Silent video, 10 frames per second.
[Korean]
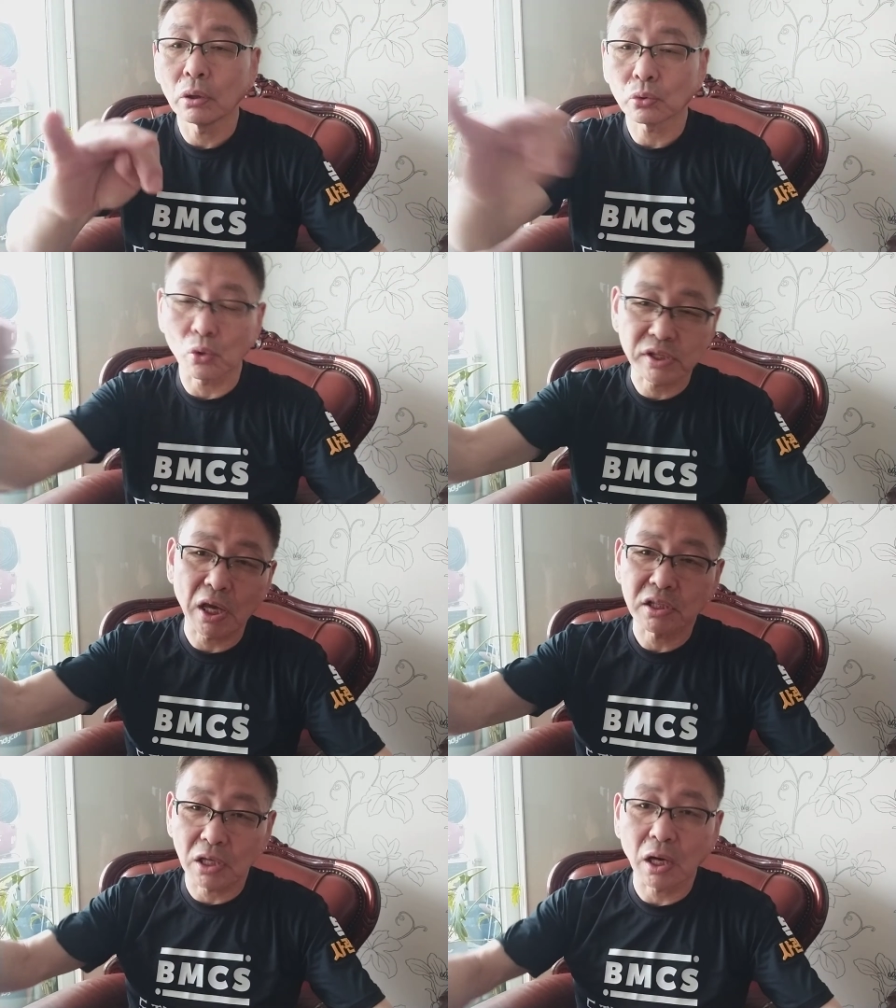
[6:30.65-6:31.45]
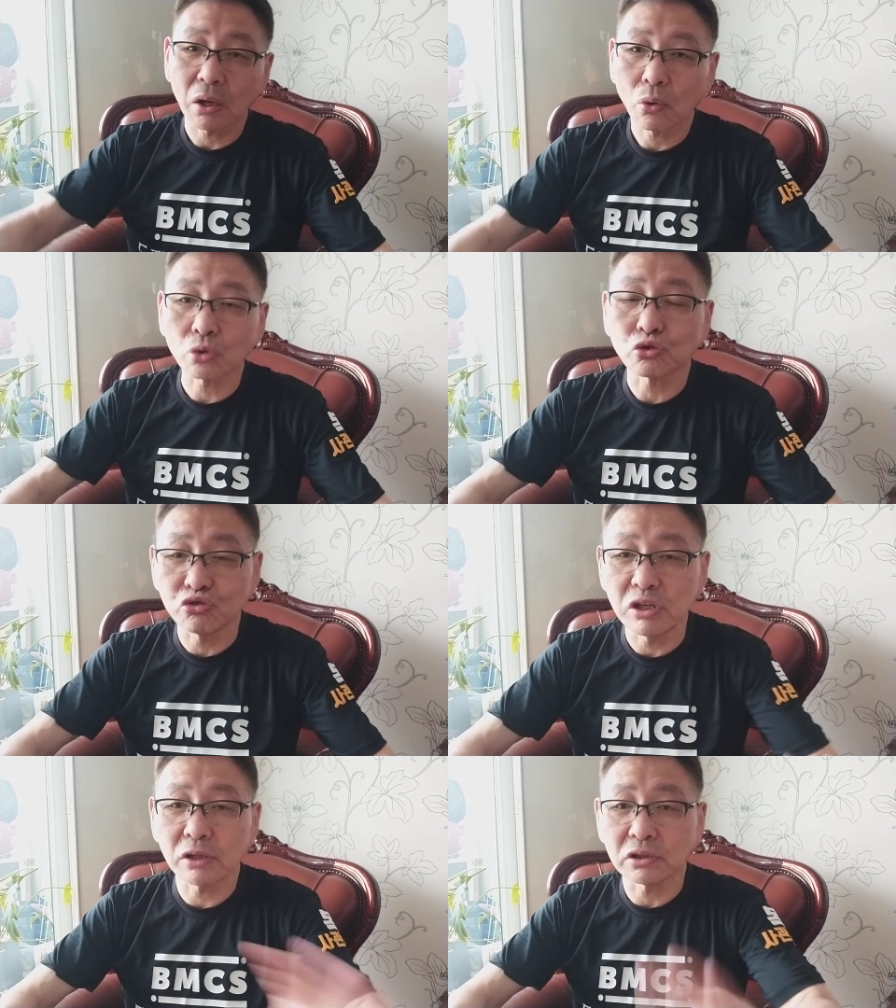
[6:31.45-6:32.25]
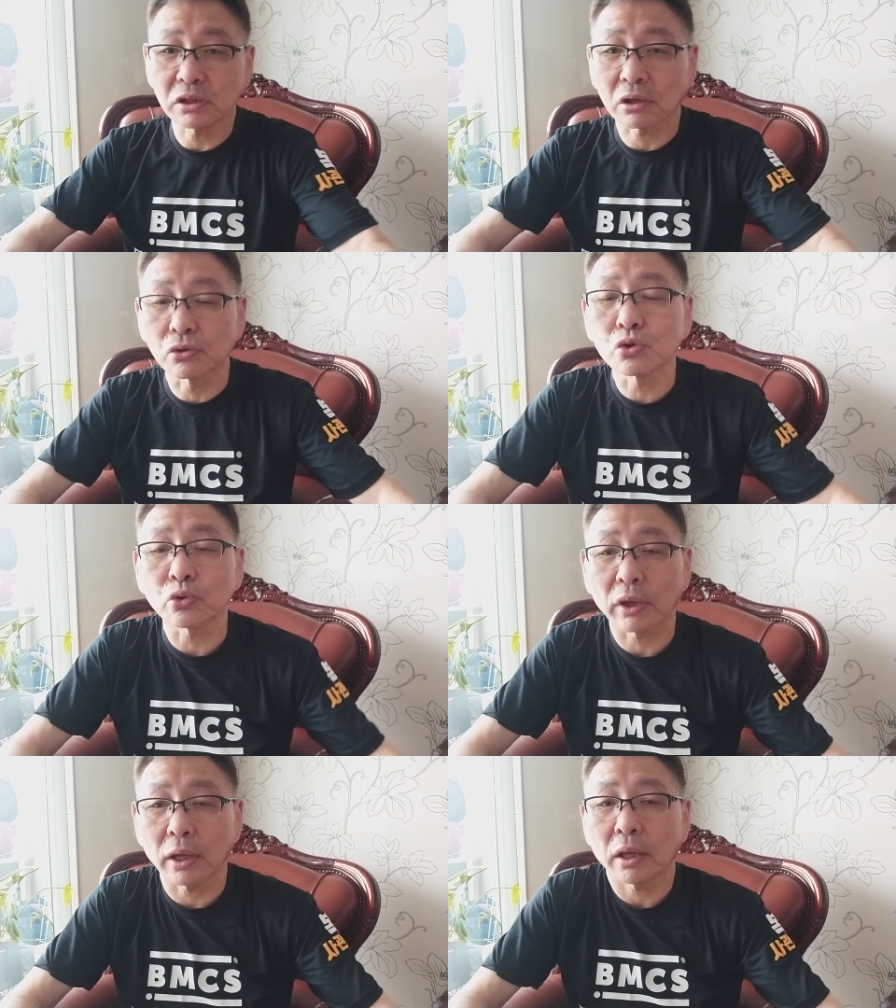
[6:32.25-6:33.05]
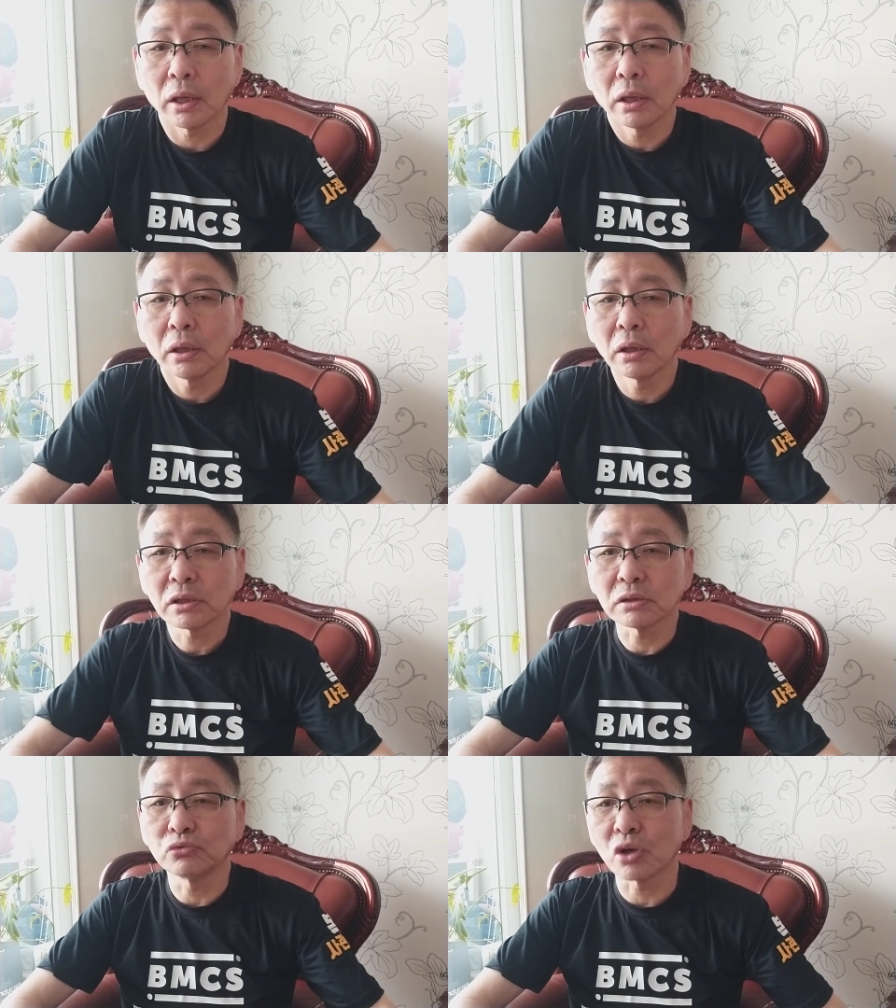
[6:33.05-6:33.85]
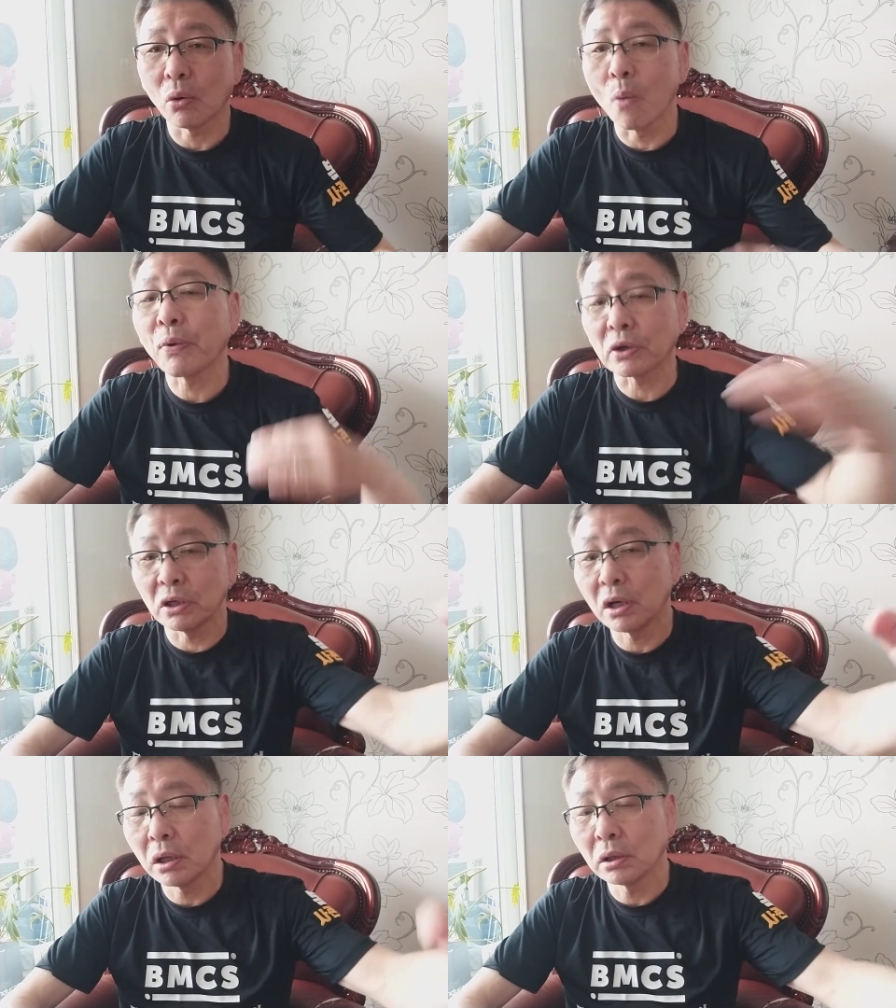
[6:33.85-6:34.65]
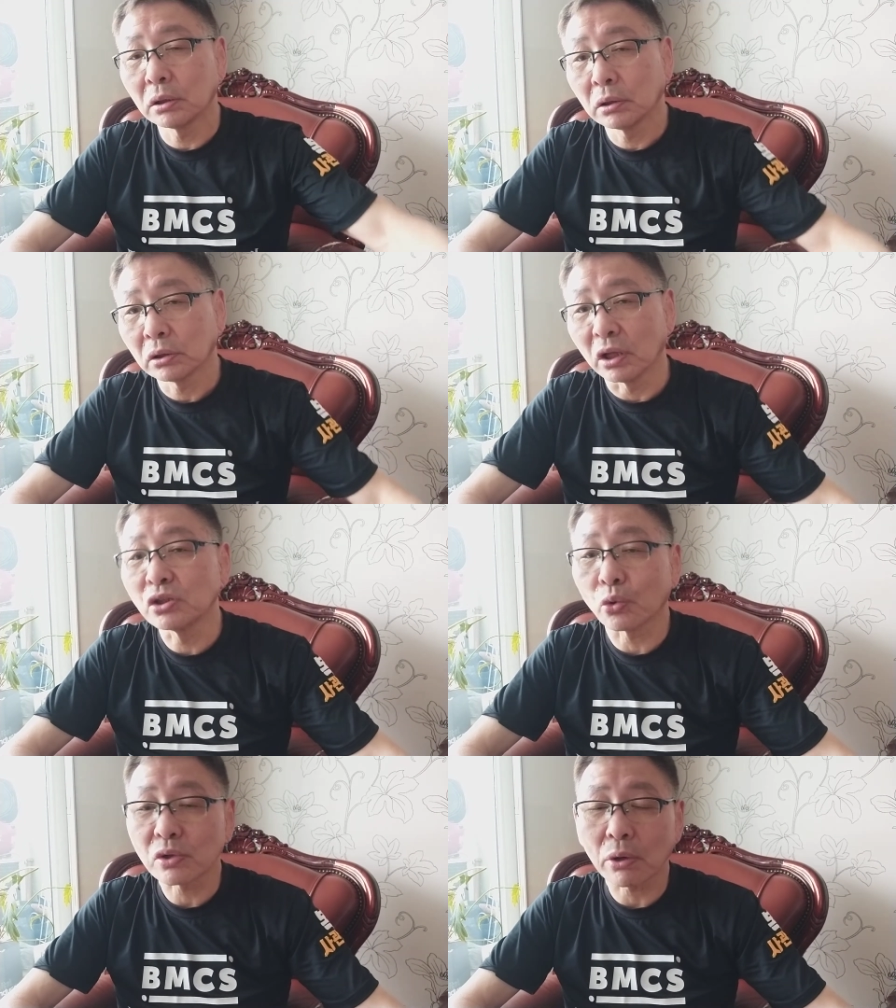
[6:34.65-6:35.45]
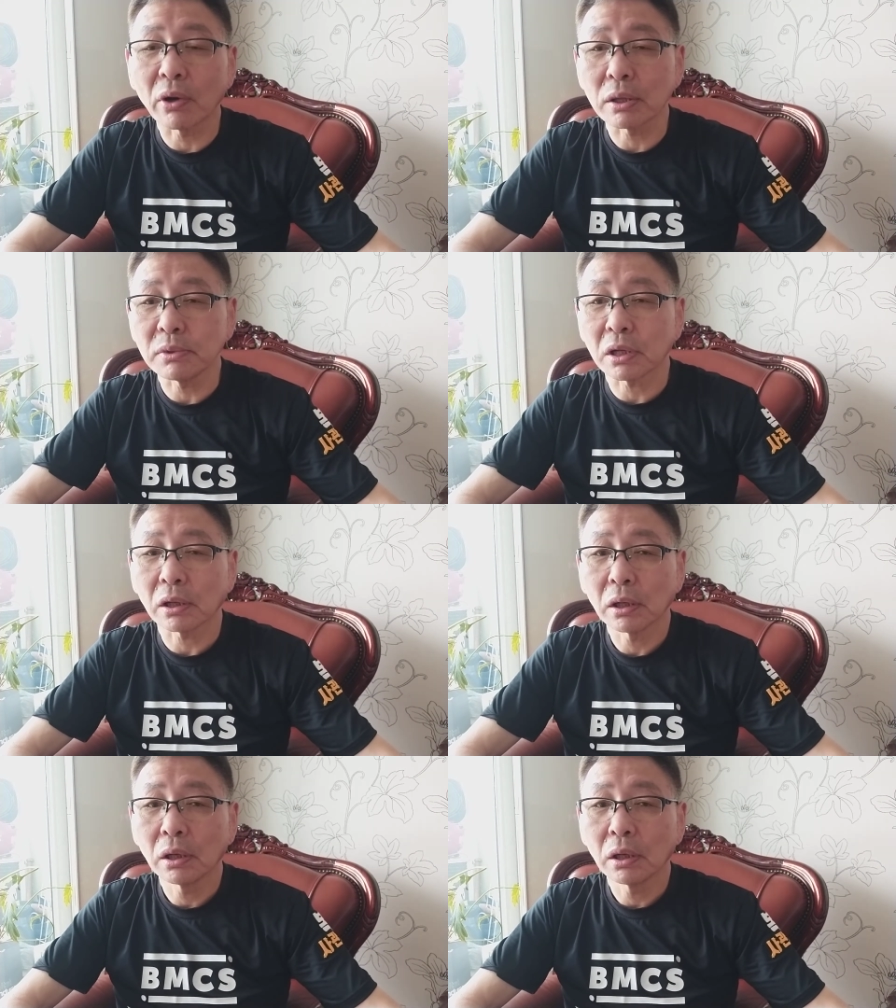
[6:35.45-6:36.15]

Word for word: 또 오세아니아, 호주, 뉴질랜드 이제 그런 쪽에 지금 우리가 오퍼를 던져놓은 상황입니다.